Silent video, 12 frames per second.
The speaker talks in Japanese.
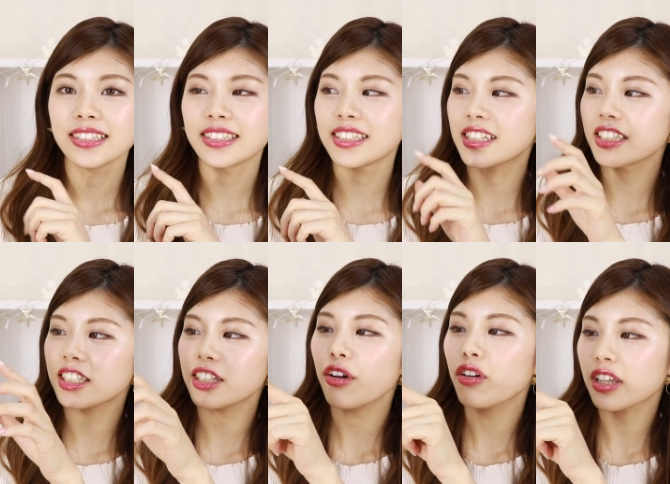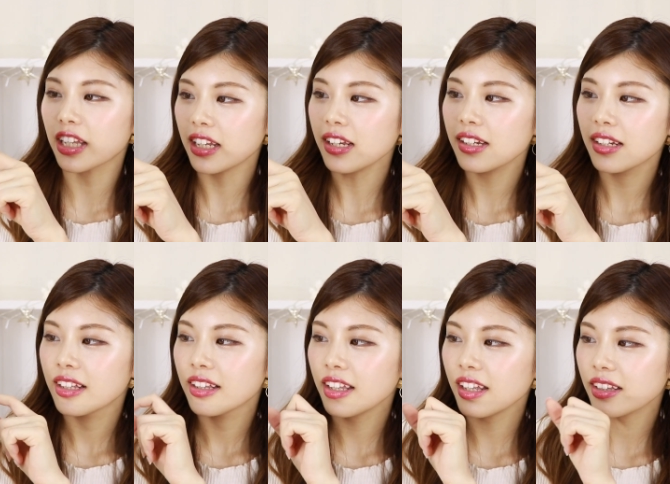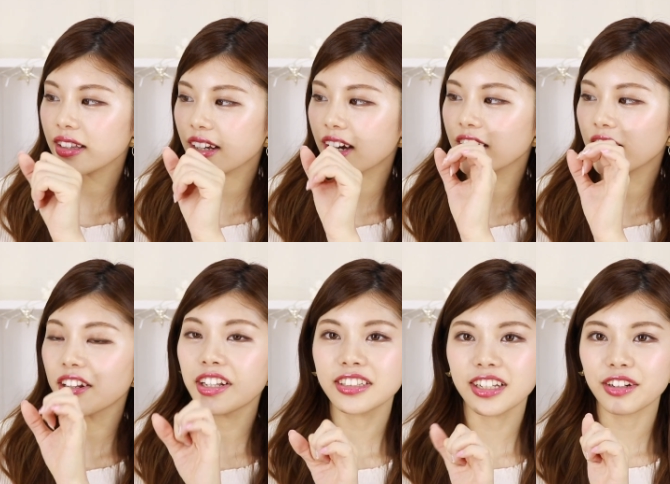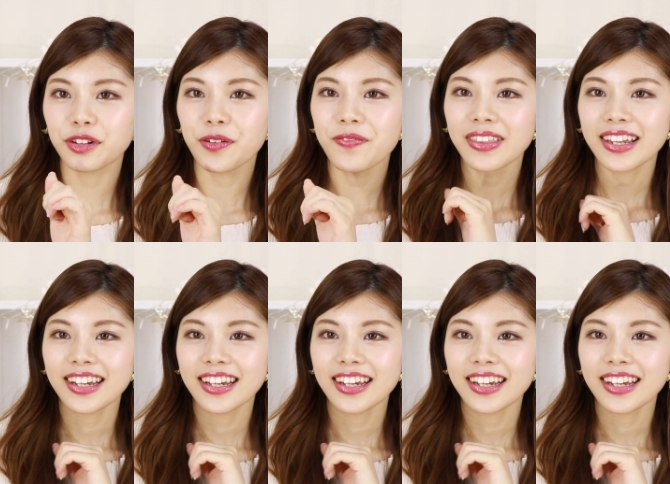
磁気治療器にって書いてるんですけど